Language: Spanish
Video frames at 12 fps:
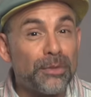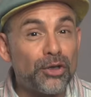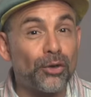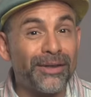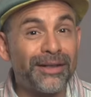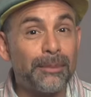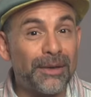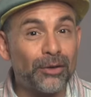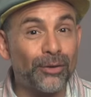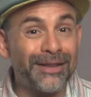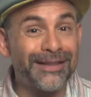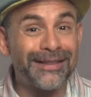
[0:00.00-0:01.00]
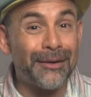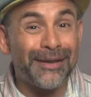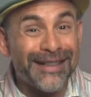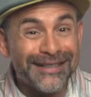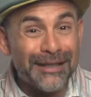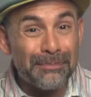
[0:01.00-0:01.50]
millones de personas
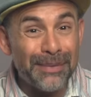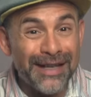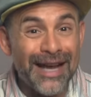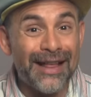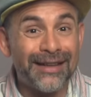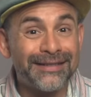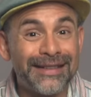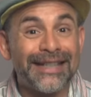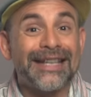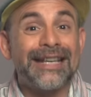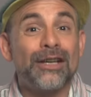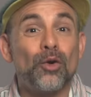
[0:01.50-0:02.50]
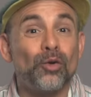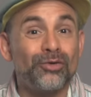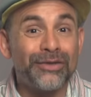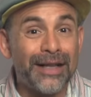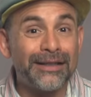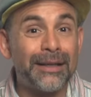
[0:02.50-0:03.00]
estaban desempleadas y
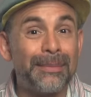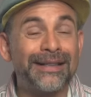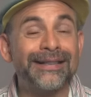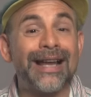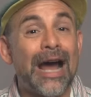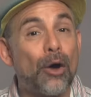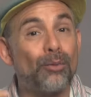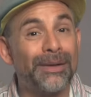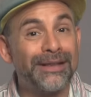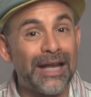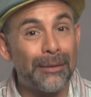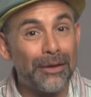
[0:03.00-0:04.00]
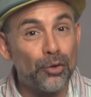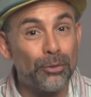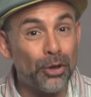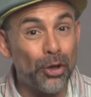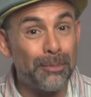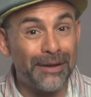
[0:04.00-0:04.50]
constantemente aumentaba el
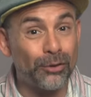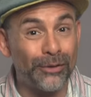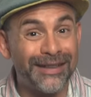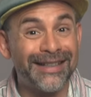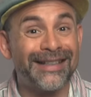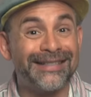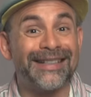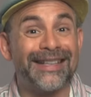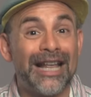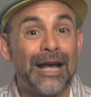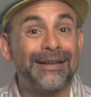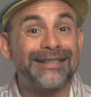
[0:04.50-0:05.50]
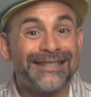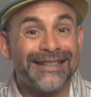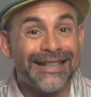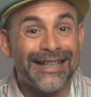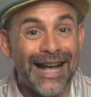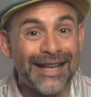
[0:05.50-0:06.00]
número de personas que se quedaban
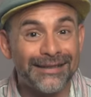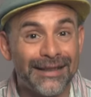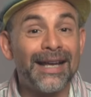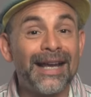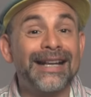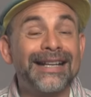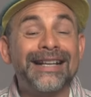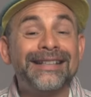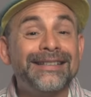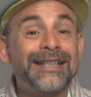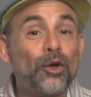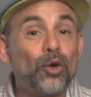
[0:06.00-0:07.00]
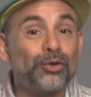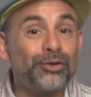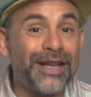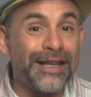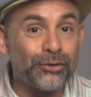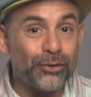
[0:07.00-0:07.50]
sin casa. En este
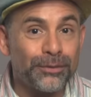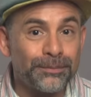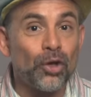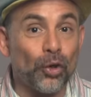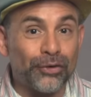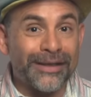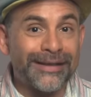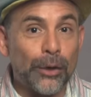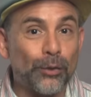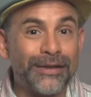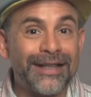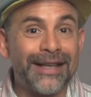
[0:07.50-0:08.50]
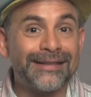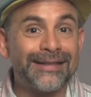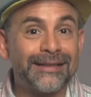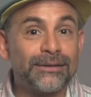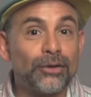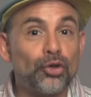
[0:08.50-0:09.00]
contexto, los
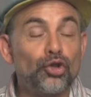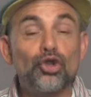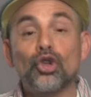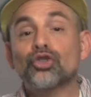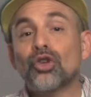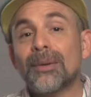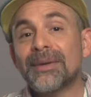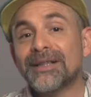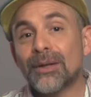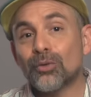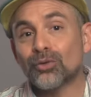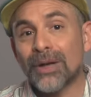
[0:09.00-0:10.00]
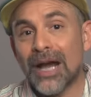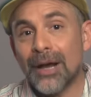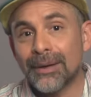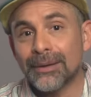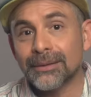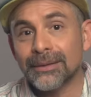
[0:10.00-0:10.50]
estadounidenses no solamente
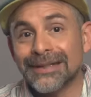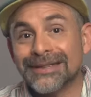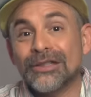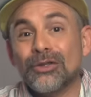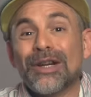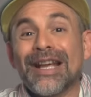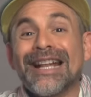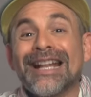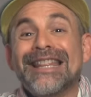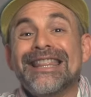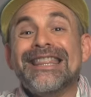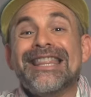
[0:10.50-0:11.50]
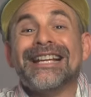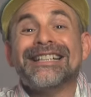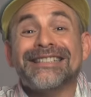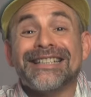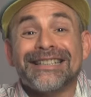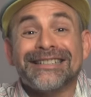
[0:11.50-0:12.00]
buscaban sino que
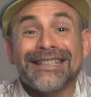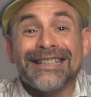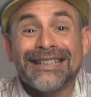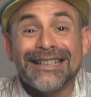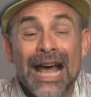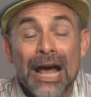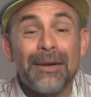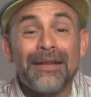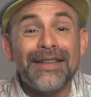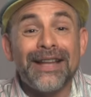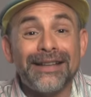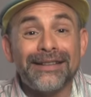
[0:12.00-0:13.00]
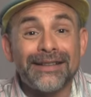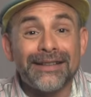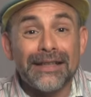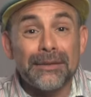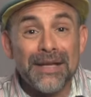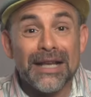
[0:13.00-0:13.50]
necesitaban del
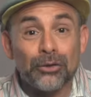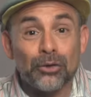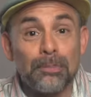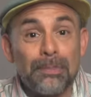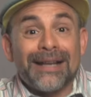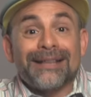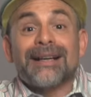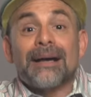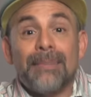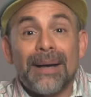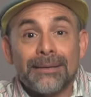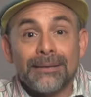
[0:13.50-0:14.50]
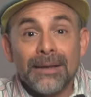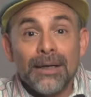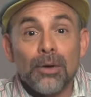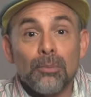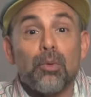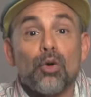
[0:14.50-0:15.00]
entretenimiento para escapar
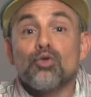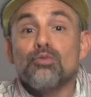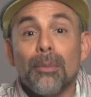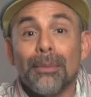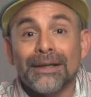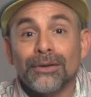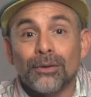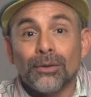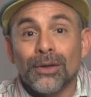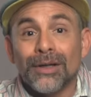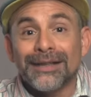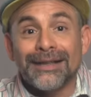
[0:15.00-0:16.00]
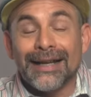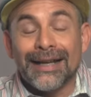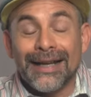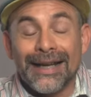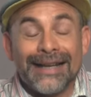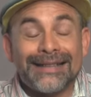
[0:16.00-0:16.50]
por un momento
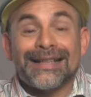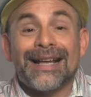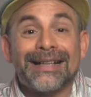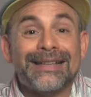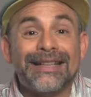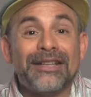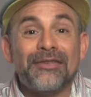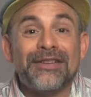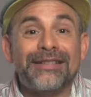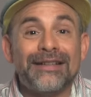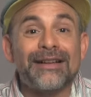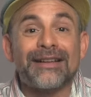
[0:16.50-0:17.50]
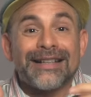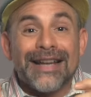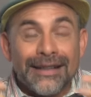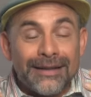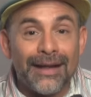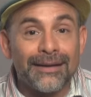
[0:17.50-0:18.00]
de esa difícil
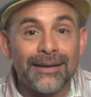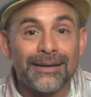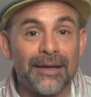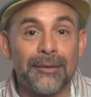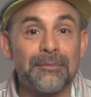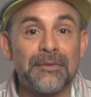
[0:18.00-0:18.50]
realidad que estaban